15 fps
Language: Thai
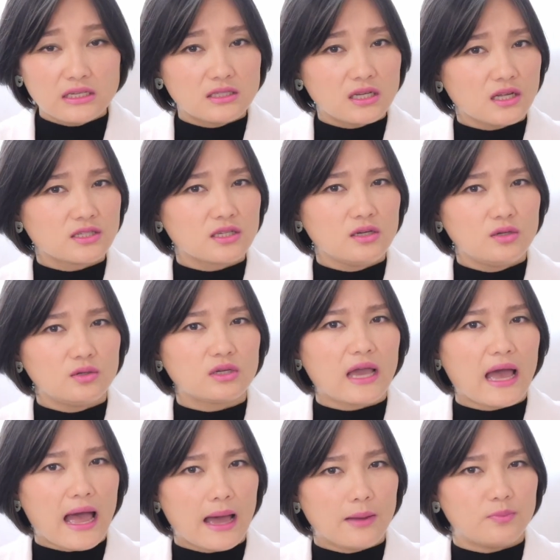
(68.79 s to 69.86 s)
doesn't look
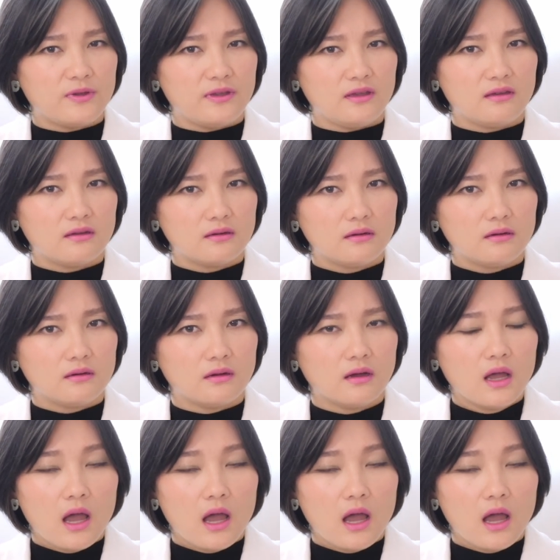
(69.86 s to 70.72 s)
happy เออ